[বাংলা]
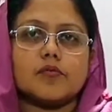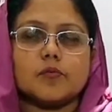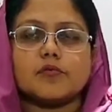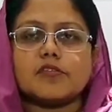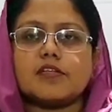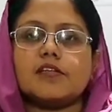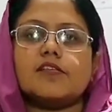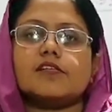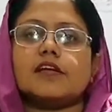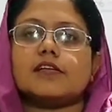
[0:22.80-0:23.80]
উপস্থিতি
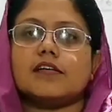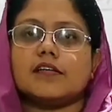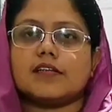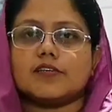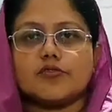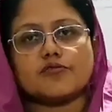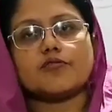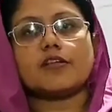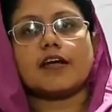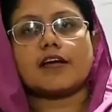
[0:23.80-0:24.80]
অর্থাৎ এটা
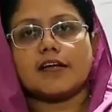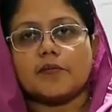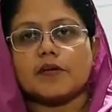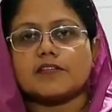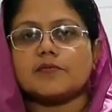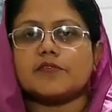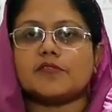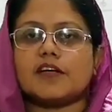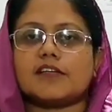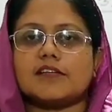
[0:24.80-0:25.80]
সচল থাকলে আমরা জীবিত
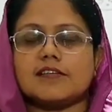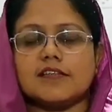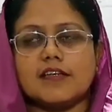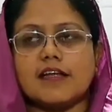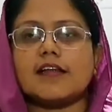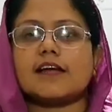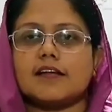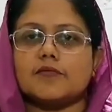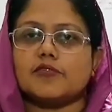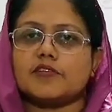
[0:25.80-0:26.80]
থাকতেছি না
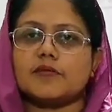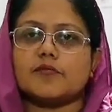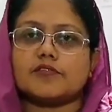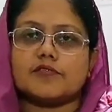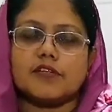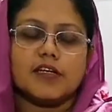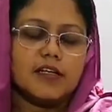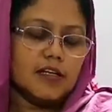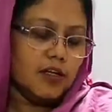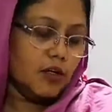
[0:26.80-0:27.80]
থাকলে মরে যাব আসলে
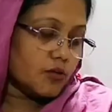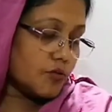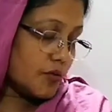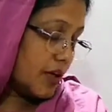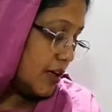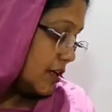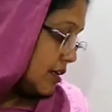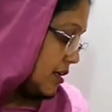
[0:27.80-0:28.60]
তো এই